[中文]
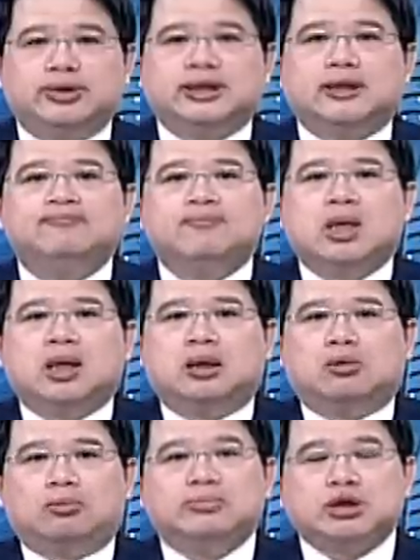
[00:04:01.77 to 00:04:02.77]
谓的
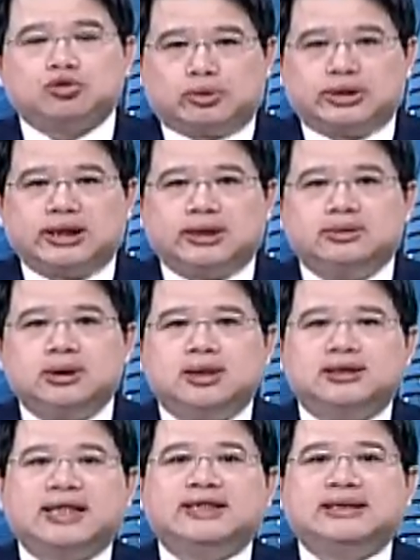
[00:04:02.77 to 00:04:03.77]
呃我们的所得
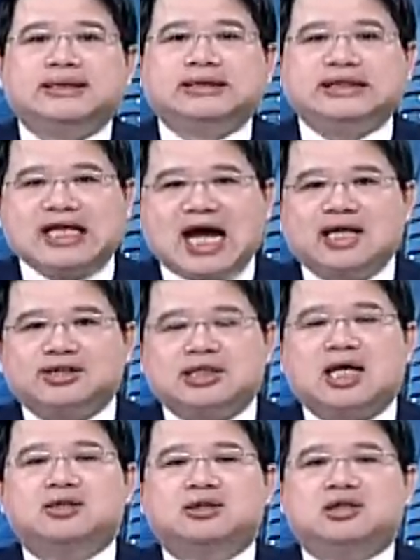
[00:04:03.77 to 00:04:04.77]
在。加
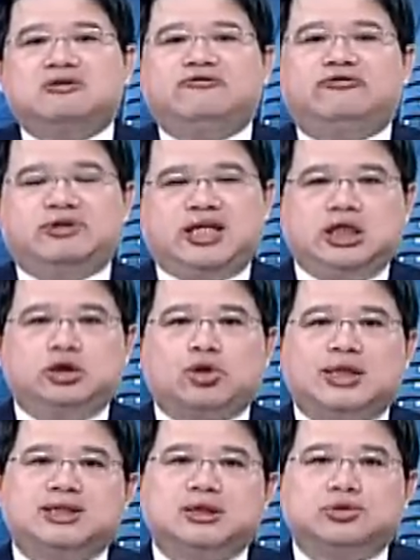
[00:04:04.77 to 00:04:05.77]
上政府的移
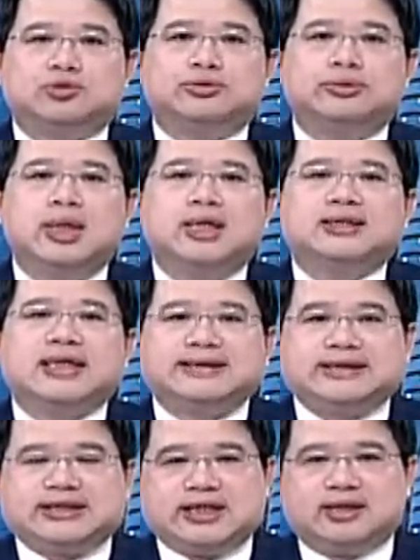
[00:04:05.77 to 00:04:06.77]
转支出，再
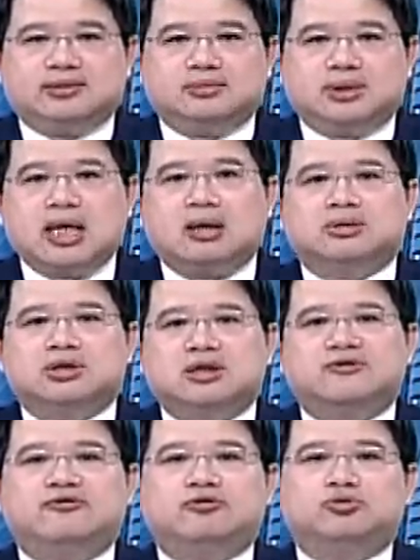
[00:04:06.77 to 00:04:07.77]
减掉
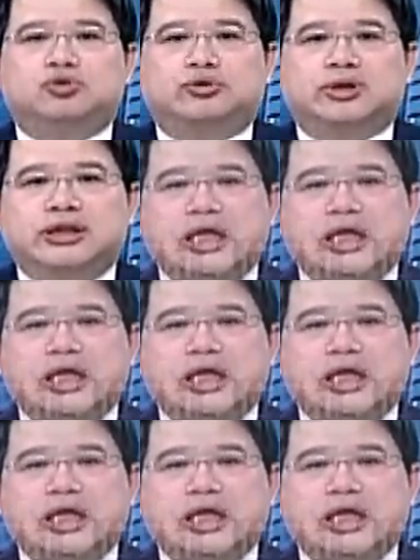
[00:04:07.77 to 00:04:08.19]
政府所